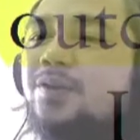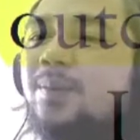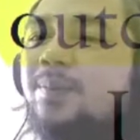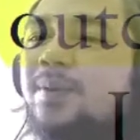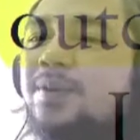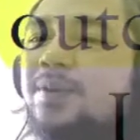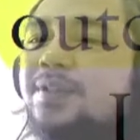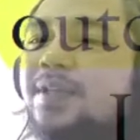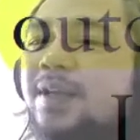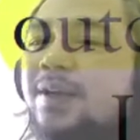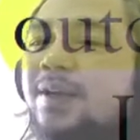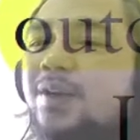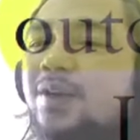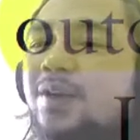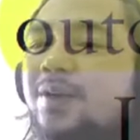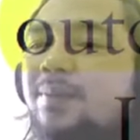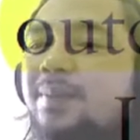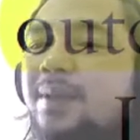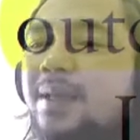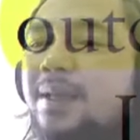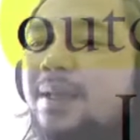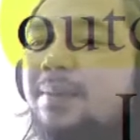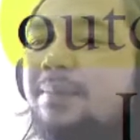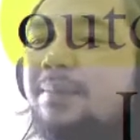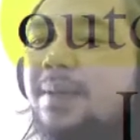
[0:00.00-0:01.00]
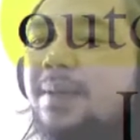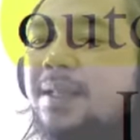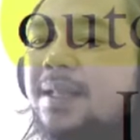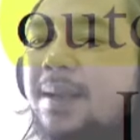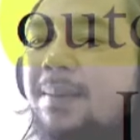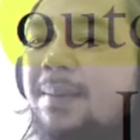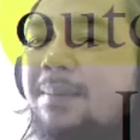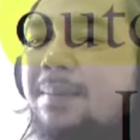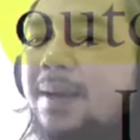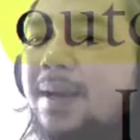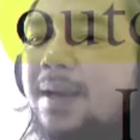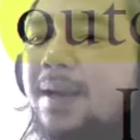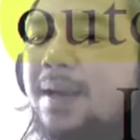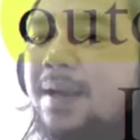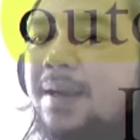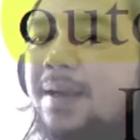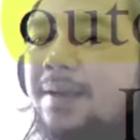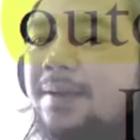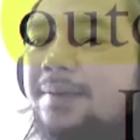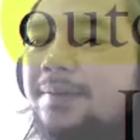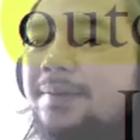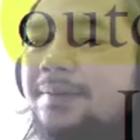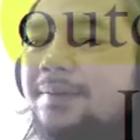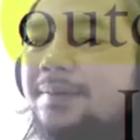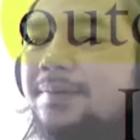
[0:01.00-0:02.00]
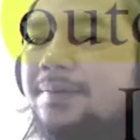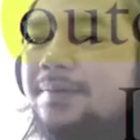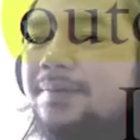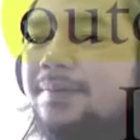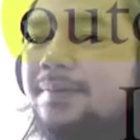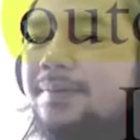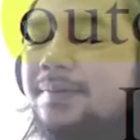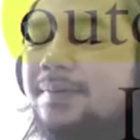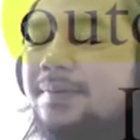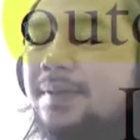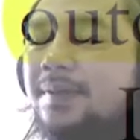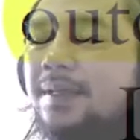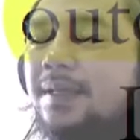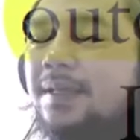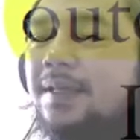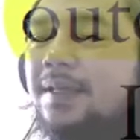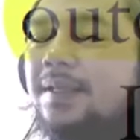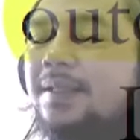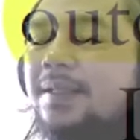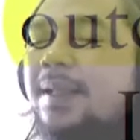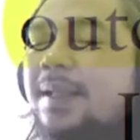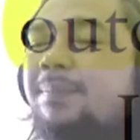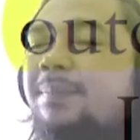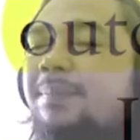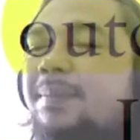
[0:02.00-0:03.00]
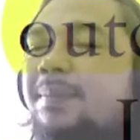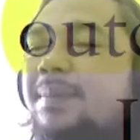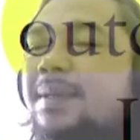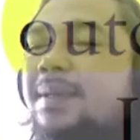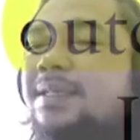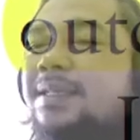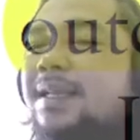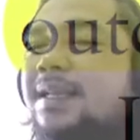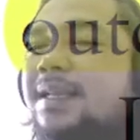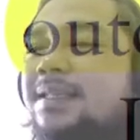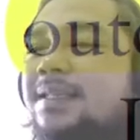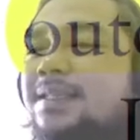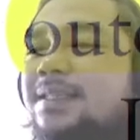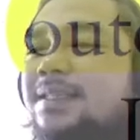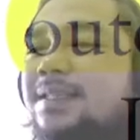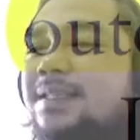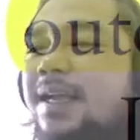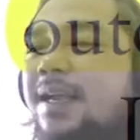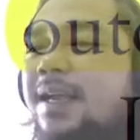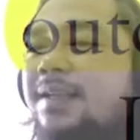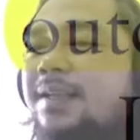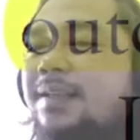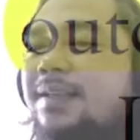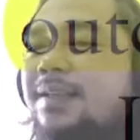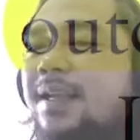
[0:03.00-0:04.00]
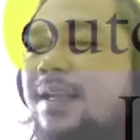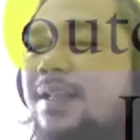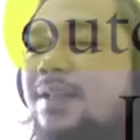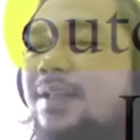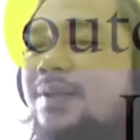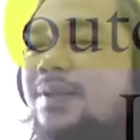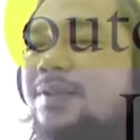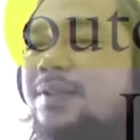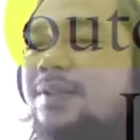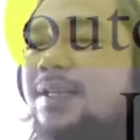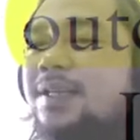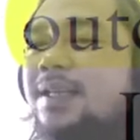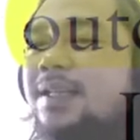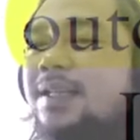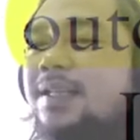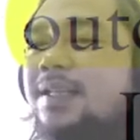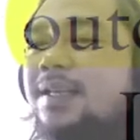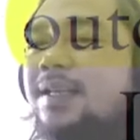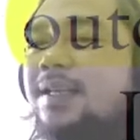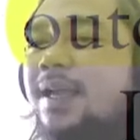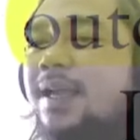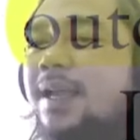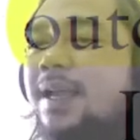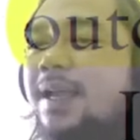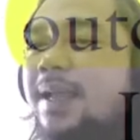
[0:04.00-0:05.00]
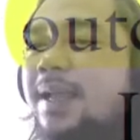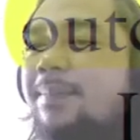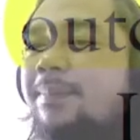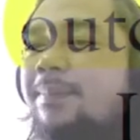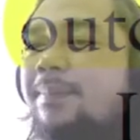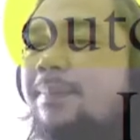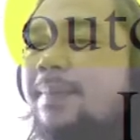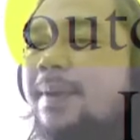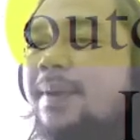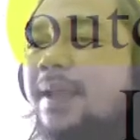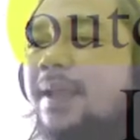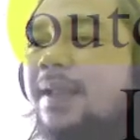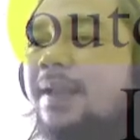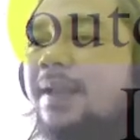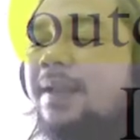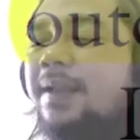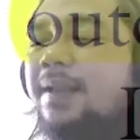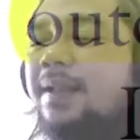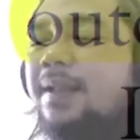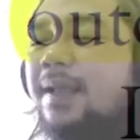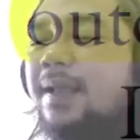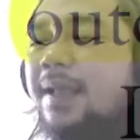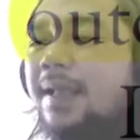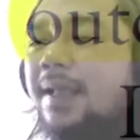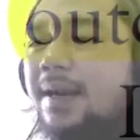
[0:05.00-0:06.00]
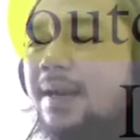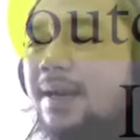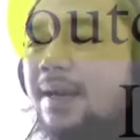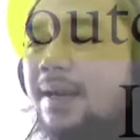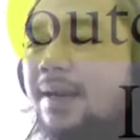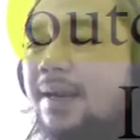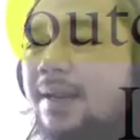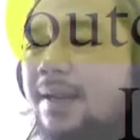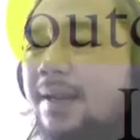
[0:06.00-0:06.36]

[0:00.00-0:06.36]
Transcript: surplus ekonomi bertambah. Tapi masih ada sisa, yaitu segitiga MNR.